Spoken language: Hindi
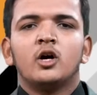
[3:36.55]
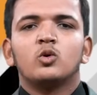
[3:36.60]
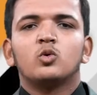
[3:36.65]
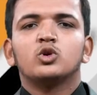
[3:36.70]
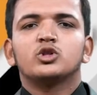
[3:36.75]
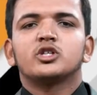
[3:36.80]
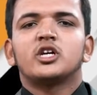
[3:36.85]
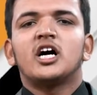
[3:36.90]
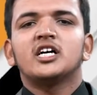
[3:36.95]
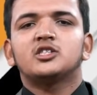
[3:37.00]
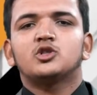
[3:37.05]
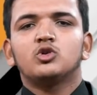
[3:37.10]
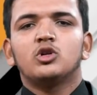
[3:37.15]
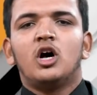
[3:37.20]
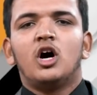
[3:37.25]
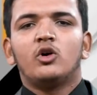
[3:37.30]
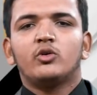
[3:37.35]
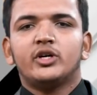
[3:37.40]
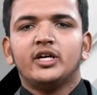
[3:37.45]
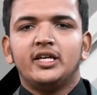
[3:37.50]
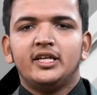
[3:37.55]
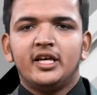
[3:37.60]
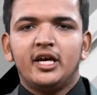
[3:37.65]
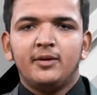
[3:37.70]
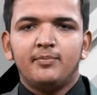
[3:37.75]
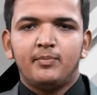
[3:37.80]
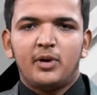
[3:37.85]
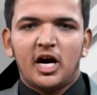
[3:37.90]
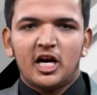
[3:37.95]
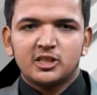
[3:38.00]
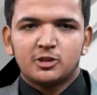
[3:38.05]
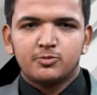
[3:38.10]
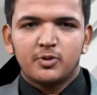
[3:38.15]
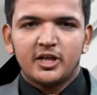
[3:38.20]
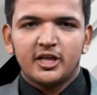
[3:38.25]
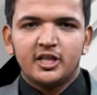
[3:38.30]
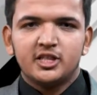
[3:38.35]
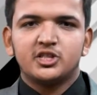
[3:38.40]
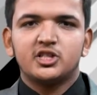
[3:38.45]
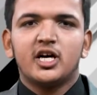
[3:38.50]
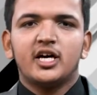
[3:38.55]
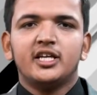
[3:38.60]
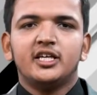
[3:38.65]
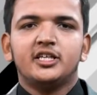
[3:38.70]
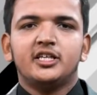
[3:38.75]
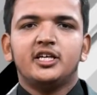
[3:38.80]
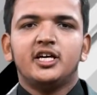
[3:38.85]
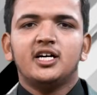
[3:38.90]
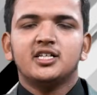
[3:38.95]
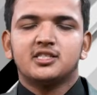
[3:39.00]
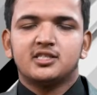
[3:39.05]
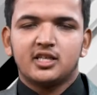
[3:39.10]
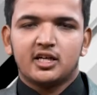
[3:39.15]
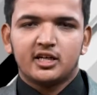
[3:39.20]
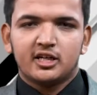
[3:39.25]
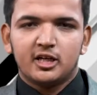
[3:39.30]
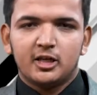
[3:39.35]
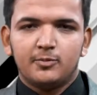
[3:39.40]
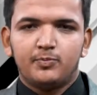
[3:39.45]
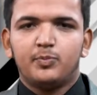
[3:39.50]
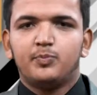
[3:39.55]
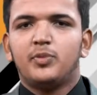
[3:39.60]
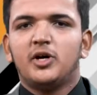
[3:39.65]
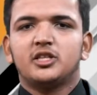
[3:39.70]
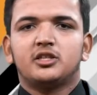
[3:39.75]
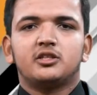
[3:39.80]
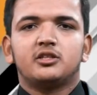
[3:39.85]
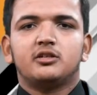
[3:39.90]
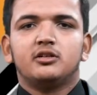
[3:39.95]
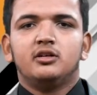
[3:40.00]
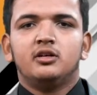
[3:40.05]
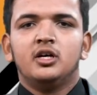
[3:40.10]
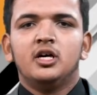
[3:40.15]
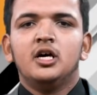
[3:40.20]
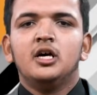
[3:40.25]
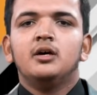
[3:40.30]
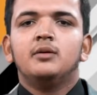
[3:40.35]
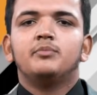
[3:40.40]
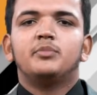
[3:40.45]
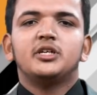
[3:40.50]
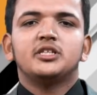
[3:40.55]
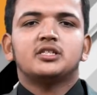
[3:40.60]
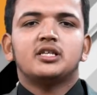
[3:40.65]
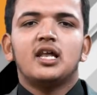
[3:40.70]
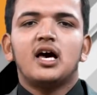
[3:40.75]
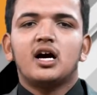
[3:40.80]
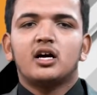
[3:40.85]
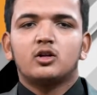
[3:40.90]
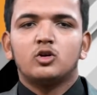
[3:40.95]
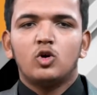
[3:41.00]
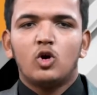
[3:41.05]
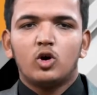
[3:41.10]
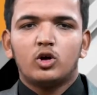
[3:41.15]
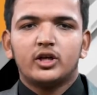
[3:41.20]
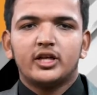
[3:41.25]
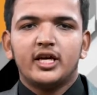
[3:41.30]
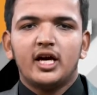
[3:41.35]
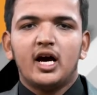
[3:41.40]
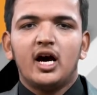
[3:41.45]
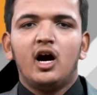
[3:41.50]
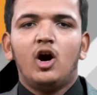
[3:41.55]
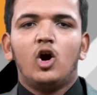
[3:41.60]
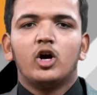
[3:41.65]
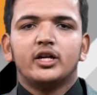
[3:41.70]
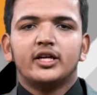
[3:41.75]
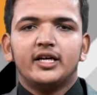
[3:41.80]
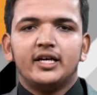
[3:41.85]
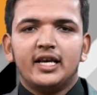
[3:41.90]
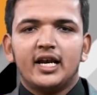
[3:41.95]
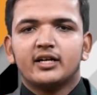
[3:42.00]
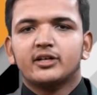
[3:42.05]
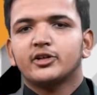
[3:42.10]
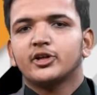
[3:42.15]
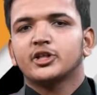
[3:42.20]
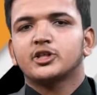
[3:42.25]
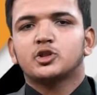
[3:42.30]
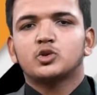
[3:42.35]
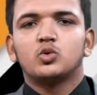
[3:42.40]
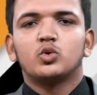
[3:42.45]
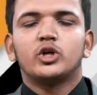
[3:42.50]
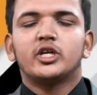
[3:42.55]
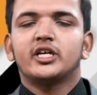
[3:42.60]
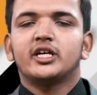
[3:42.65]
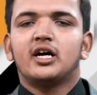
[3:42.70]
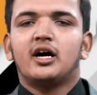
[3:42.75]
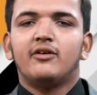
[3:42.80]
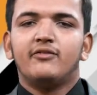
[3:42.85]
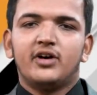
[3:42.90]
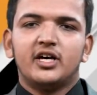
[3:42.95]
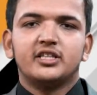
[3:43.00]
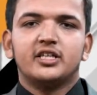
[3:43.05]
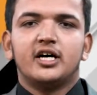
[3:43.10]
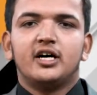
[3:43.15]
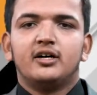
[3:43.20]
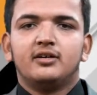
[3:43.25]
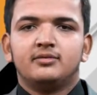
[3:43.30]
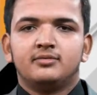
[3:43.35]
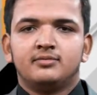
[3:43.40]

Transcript: गुजरात चुनाव के लिए भाजपा ने जारी किया संकल्प पत्र 20 लाख नौकरियां और इलेक्ट्रिक स्कूटी का वादा